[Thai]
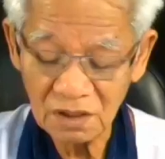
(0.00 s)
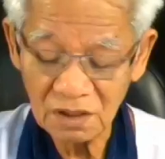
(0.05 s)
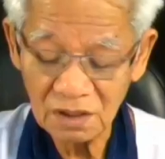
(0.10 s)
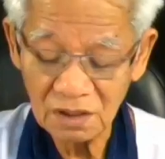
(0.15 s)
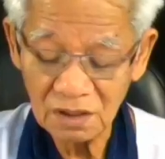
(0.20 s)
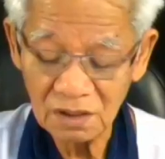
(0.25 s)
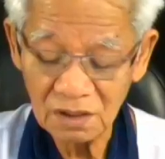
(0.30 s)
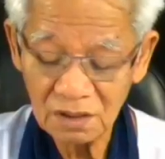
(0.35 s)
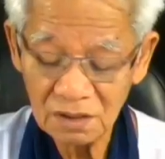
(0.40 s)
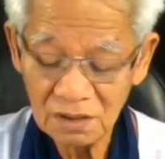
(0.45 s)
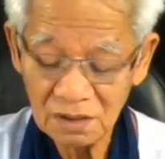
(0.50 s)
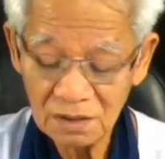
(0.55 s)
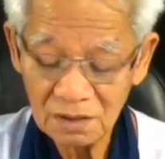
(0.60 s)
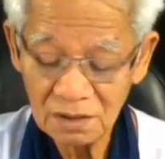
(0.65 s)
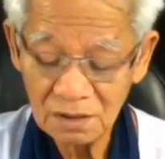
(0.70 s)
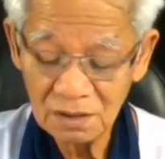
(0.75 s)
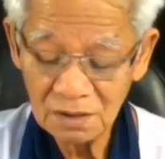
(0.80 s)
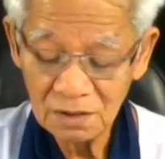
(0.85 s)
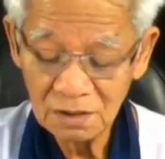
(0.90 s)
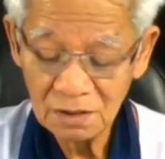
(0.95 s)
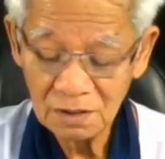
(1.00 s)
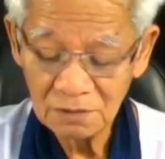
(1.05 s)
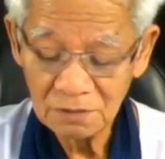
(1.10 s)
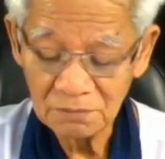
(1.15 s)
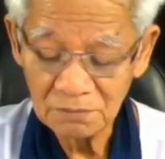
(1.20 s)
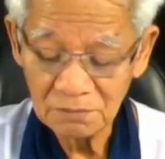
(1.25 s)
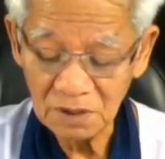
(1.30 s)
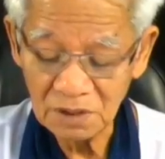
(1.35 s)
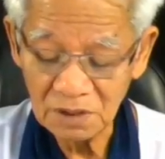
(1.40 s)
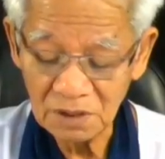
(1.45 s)
เย
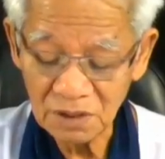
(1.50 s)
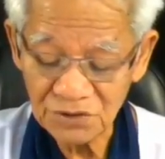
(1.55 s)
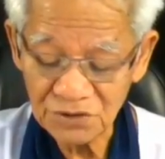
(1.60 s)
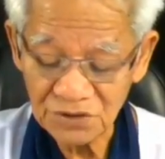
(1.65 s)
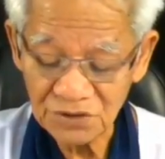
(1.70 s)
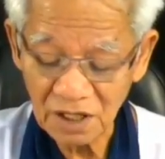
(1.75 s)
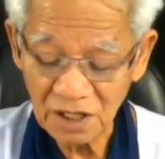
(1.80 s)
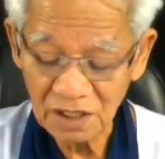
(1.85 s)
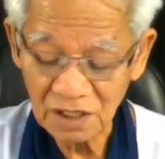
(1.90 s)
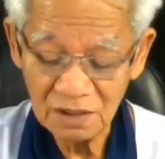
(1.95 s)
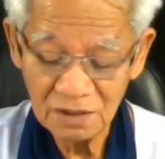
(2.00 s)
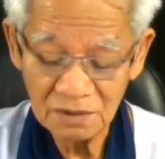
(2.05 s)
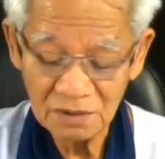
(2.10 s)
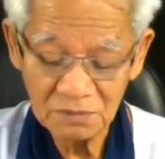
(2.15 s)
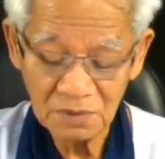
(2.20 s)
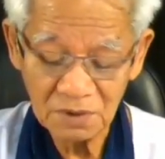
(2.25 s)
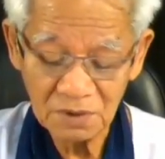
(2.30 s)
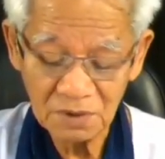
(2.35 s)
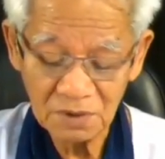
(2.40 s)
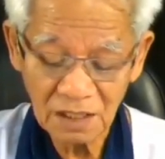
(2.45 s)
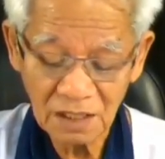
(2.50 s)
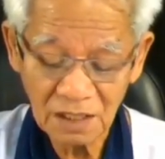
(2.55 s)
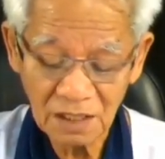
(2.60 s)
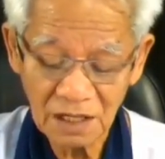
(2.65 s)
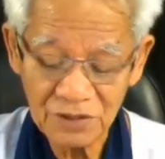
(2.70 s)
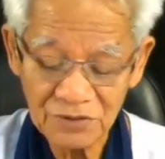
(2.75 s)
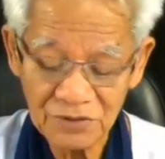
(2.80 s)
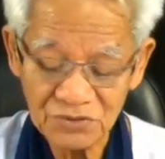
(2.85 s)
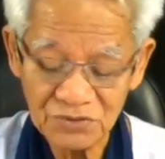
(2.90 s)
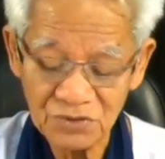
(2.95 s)
เบื่อใจ เบื่อ
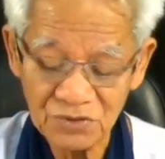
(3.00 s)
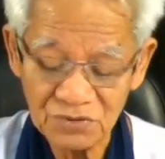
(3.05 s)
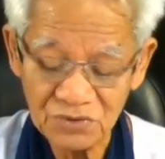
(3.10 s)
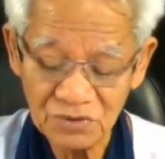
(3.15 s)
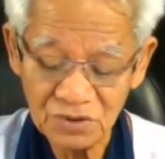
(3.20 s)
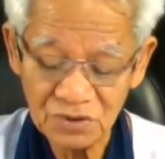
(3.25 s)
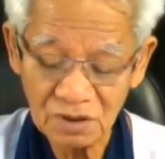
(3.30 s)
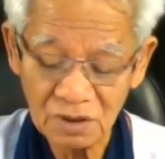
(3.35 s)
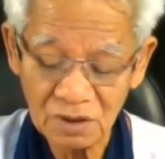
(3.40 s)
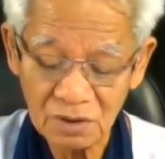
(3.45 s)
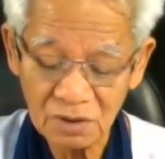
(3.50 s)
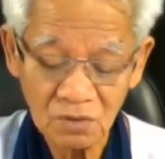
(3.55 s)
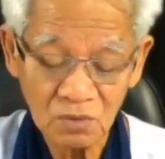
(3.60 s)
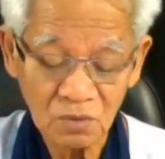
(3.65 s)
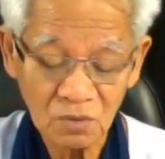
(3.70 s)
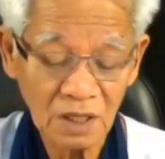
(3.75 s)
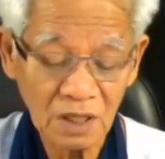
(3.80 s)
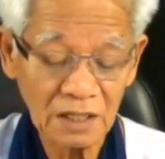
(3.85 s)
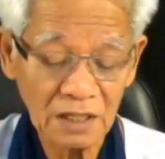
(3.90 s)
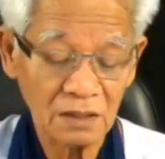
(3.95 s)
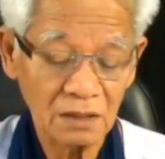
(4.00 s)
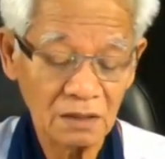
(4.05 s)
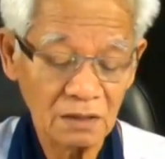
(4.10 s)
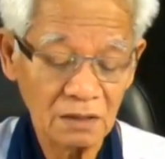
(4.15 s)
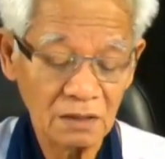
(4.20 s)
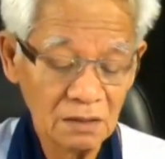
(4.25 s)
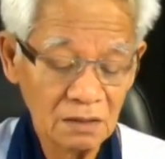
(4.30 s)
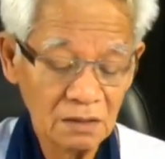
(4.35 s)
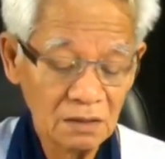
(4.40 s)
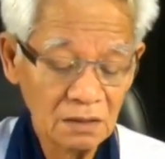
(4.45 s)
กายจริงๆไว้
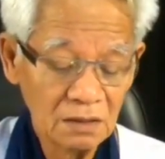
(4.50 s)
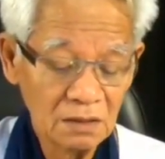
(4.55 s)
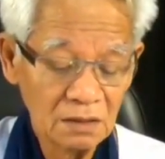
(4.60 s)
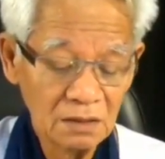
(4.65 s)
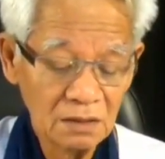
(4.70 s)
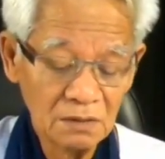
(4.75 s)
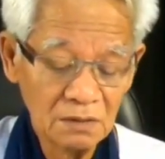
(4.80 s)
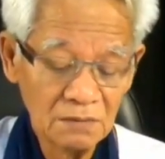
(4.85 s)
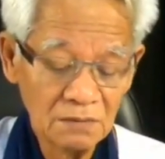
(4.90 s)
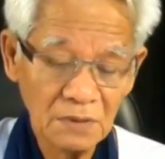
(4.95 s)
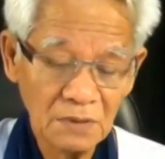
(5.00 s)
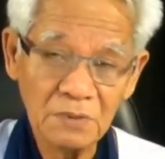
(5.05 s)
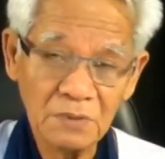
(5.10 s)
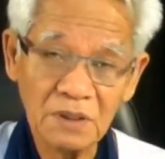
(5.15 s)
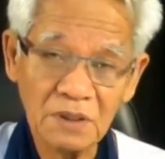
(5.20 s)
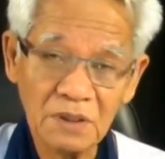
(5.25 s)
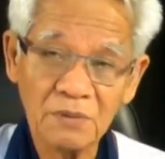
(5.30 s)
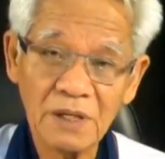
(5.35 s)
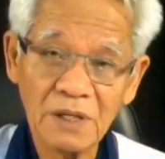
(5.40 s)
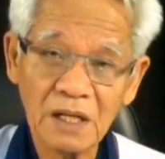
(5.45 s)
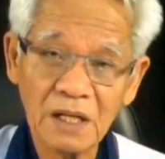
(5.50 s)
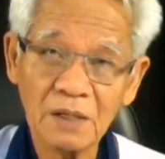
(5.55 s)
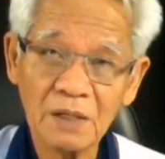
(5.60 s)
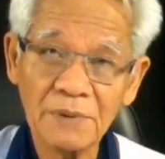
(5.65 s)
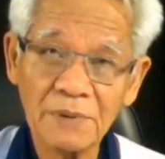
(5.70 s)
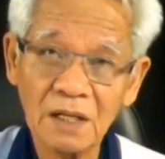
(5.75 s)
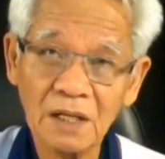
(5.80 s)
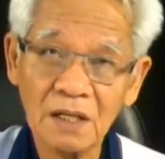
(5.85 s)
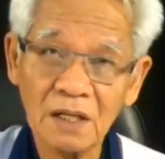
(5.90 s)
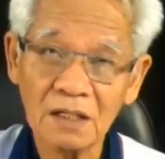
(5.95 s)
มันเบื่อไม่ได้นะ
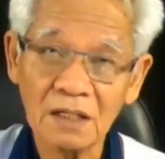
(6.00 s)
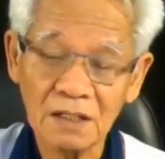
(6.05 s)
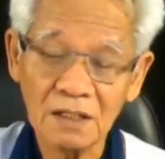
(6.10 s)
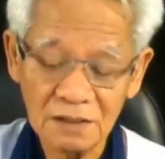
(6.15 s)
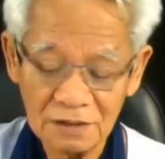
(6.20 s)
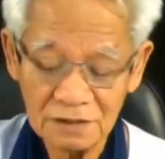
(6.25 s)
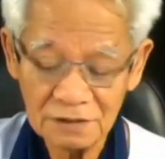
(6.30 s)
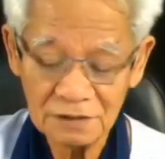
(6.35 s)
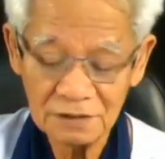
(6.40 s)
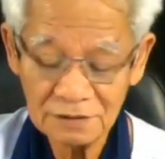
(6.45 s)
เพ่นะ